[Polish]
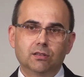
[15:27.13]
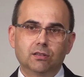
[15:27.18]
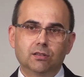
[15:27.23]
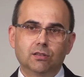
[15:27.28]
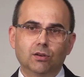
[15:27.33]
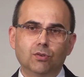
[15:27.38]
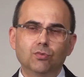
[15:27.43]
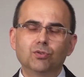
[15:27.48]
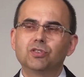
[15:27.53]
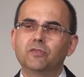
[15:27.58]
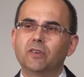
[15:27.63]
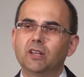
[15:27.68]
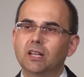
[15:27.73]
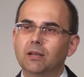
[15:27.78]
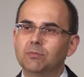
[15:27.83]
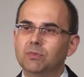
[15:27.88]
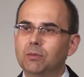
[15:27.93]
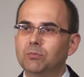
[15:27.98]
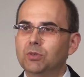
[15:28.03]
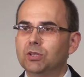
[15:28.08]
to
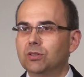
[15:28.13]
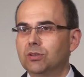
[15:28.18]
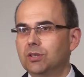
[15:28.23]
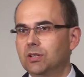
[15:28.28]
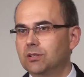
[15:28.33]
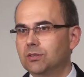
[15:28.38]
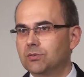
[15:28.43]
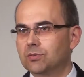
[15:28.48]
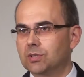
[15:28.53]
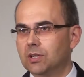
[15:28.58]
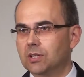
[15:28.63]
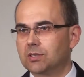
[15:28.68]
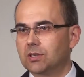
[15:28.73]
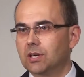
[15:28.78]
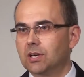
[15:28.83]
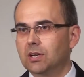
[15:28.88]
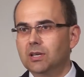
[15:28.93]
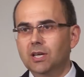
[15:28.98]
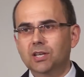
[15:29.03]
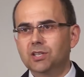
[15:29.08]
uświadamia mi to jedną rzecz.
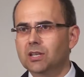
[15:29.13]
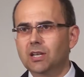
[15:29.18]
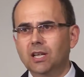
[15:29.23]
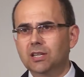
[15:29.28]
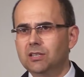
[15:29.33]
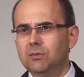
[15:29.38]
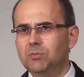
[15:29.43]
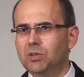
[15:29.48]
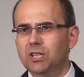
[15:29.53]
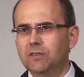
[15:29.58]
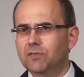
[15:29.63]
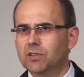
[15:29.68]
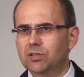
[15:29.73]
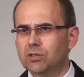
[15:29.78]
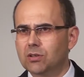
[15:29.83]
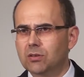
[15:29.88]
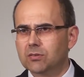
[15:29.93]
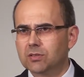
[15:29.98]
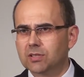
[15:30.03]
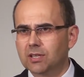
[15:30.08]
Ja się nad nimi nie
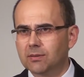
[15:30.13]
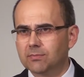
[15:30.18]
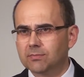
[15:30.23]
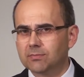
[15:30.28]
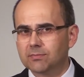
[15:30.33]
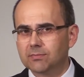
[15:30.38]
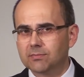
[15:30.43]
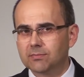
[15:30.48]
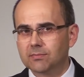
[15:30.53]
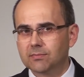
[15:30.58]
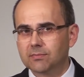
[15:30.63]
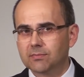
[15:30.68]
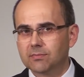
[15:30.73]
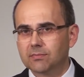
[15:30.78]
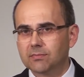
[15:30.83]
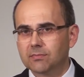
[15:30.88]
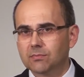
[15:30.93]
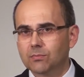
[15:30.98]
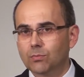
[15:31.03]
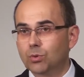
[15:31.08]
wytrząsam,
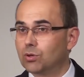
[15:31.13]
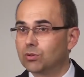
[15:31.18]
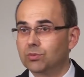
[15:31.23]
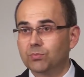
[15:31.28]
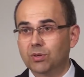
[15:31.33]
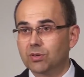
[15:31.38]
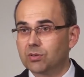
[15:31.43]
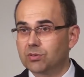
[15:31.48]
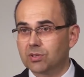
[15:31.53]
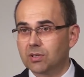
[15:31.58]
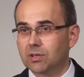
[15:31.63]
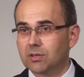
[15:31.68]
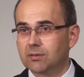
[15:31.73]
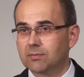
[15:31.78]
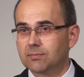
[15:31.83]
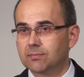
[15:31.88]
broń Boże.